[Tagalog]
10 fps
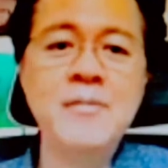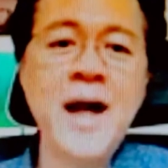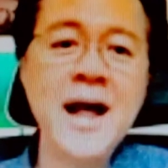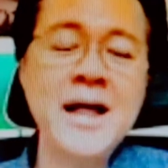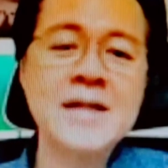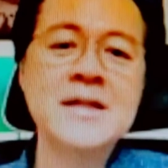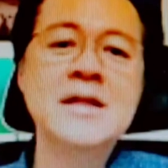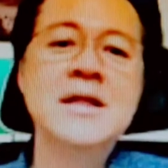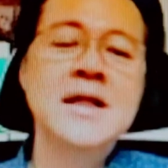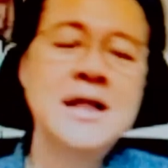Bakit?
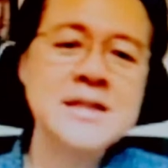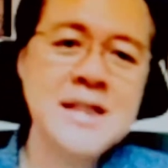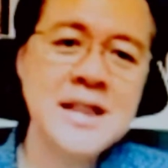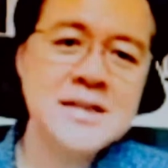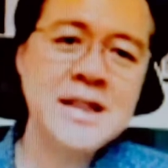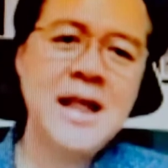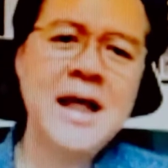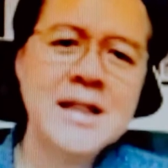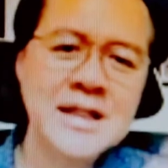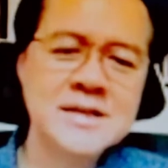Kasi nandiyan
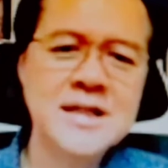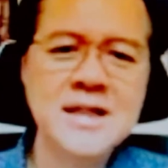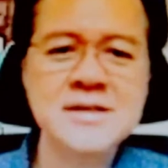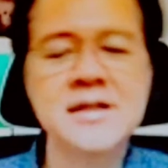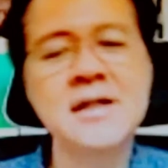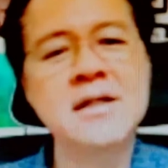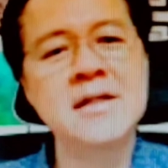lahat ng stress. Eh.